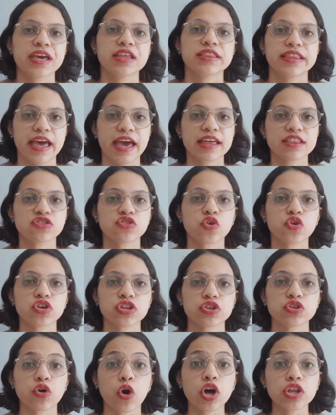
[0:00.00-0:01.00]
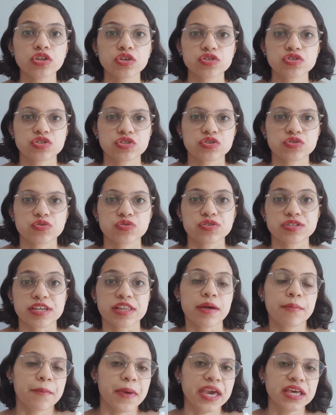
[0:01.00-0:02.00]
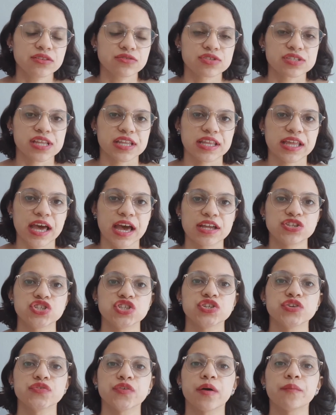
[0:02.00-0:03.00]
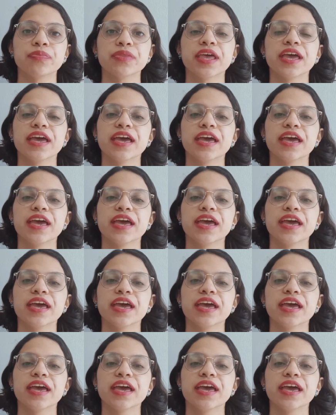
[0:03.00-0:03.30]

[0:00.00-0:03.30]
né, todos os elementos da narrativa.